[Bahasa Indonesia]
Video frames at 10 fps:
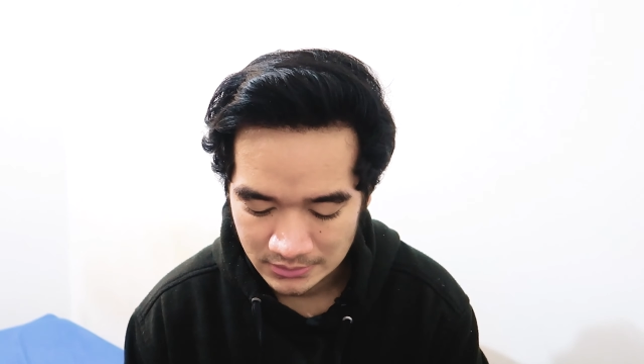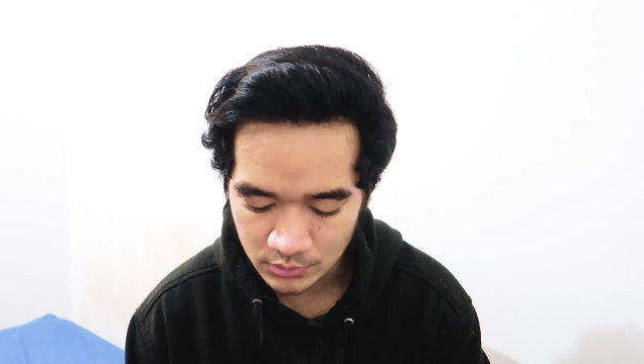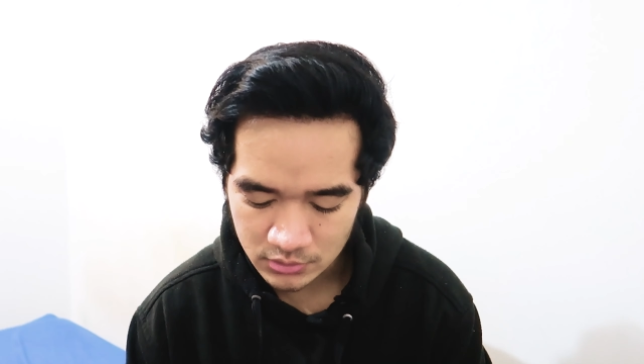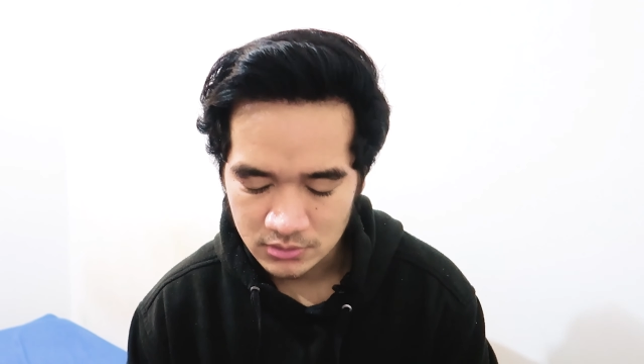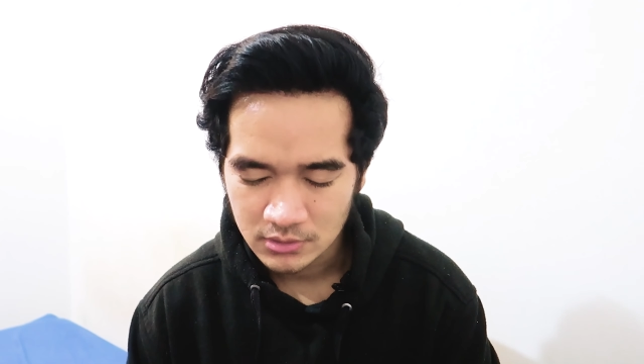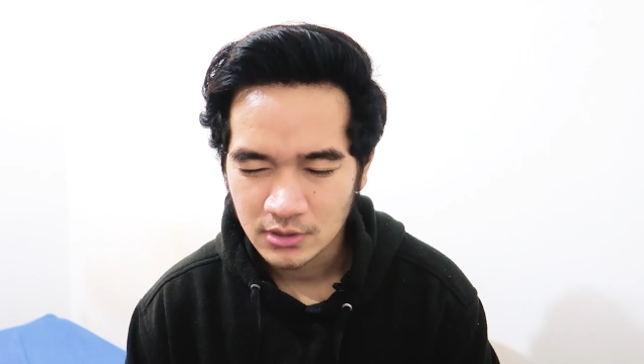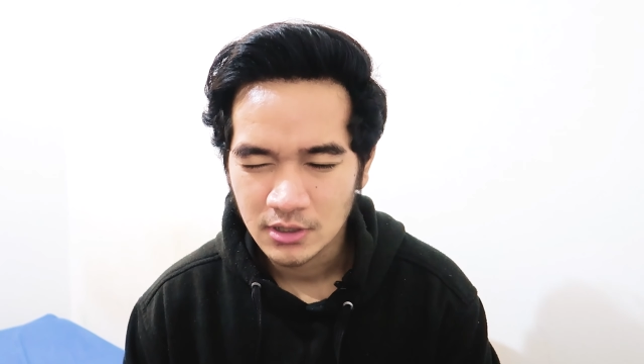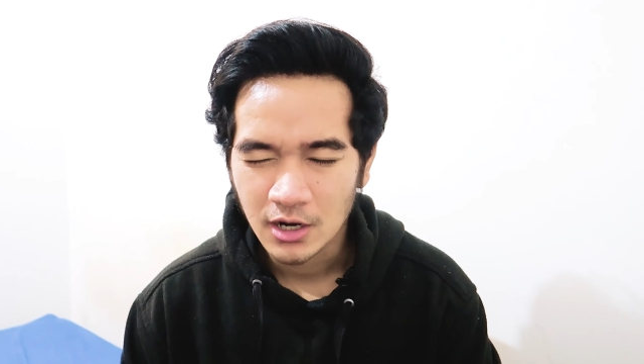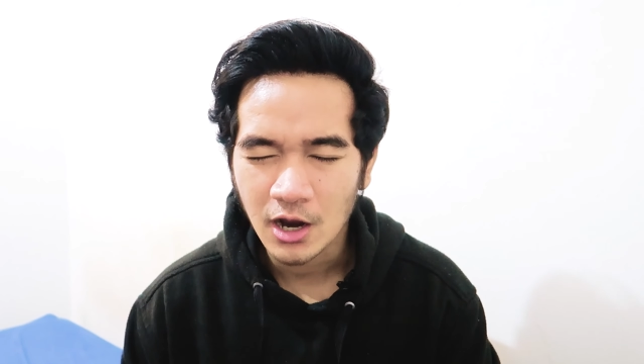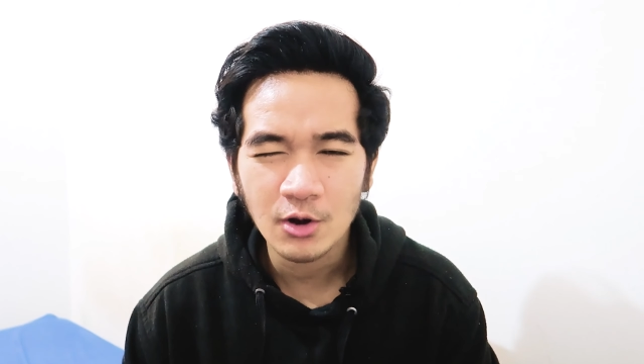terus
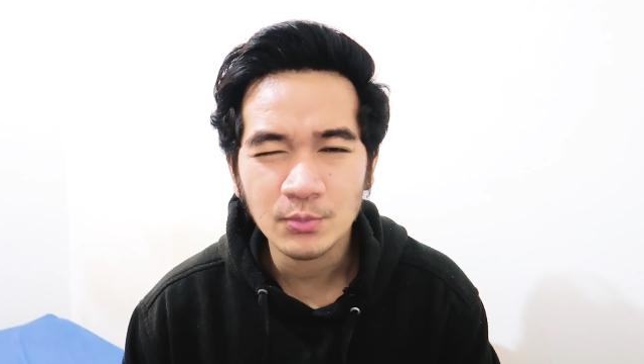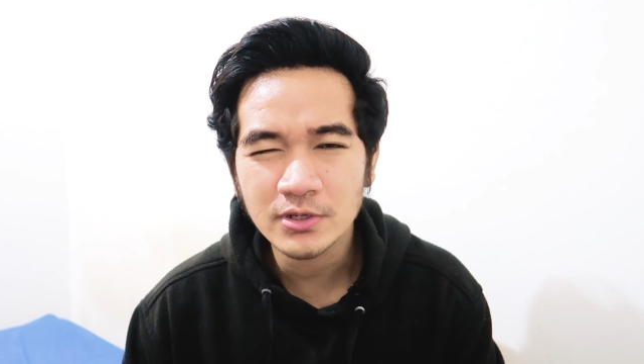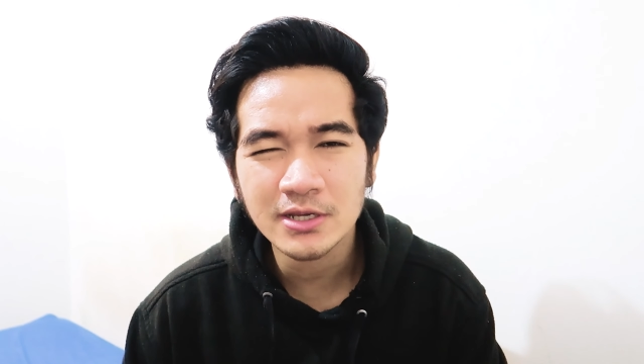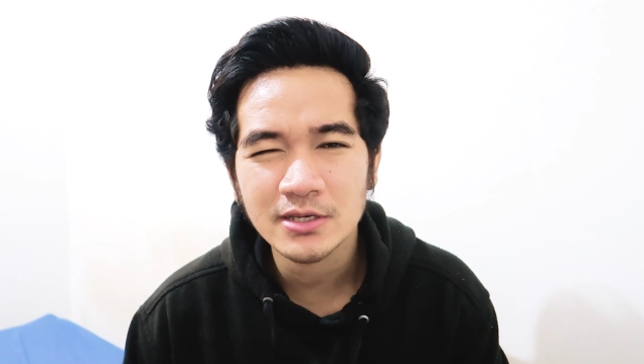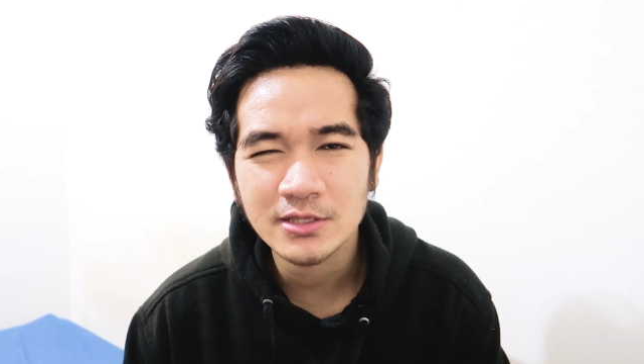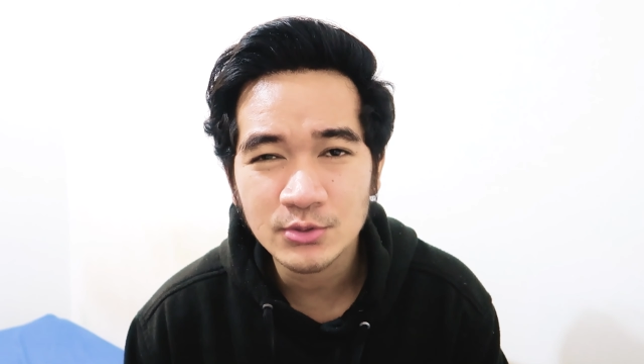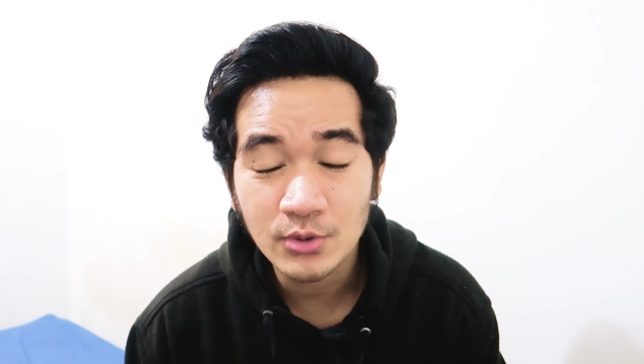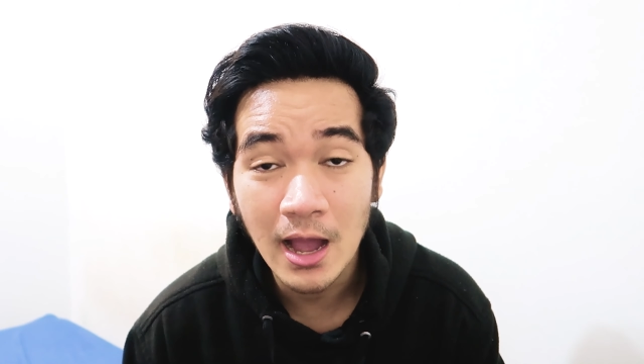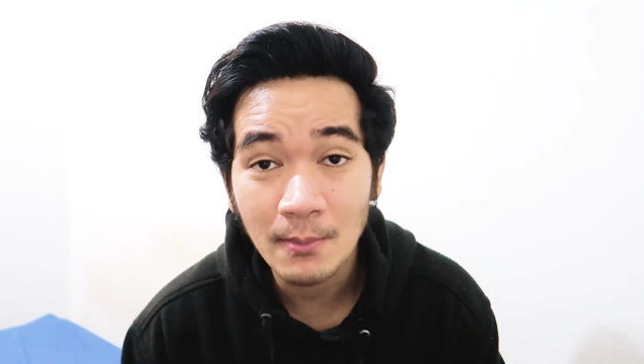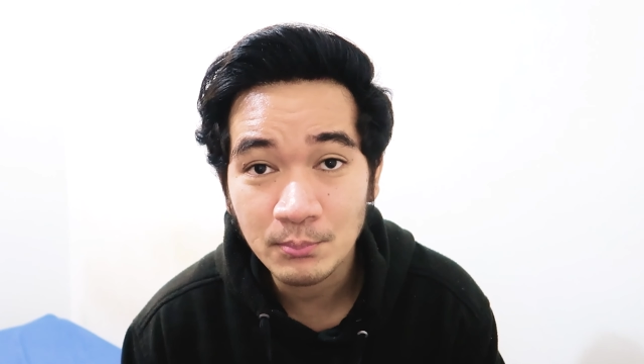kalaupun itu
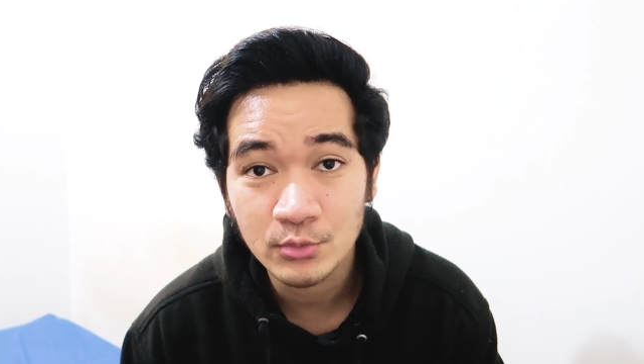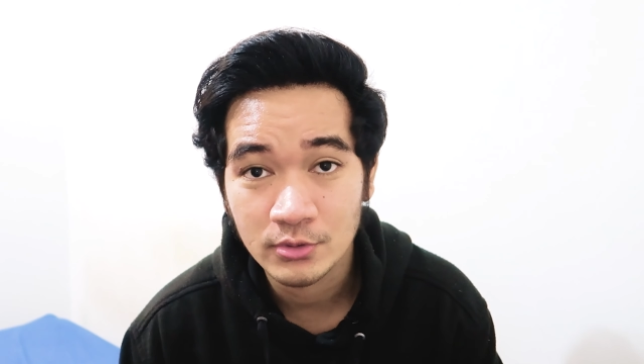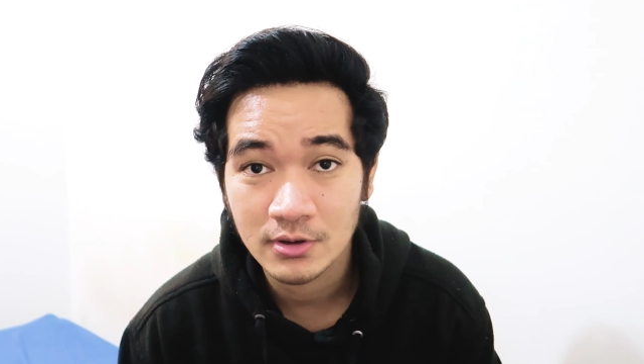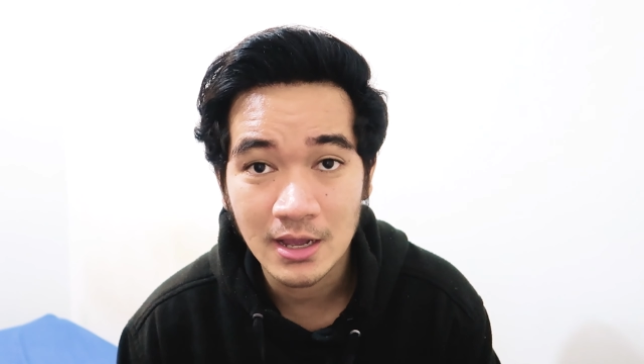ampuh ke